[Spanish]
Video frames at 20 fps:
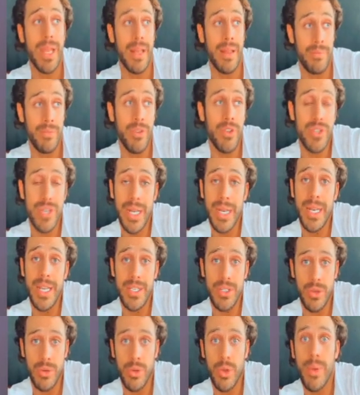no
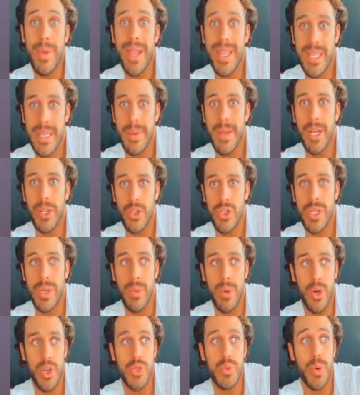salgas o no vayas a ver a tus
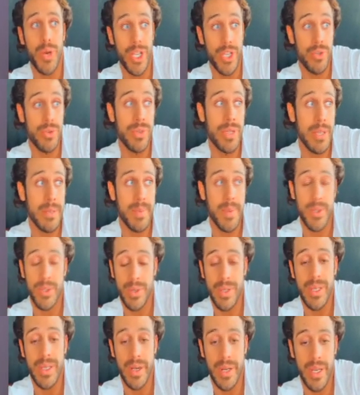abuelos porque son unas
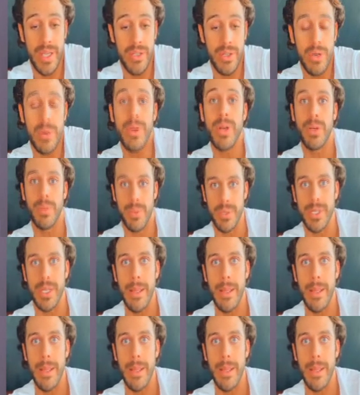personas de riesgo, bueno, pues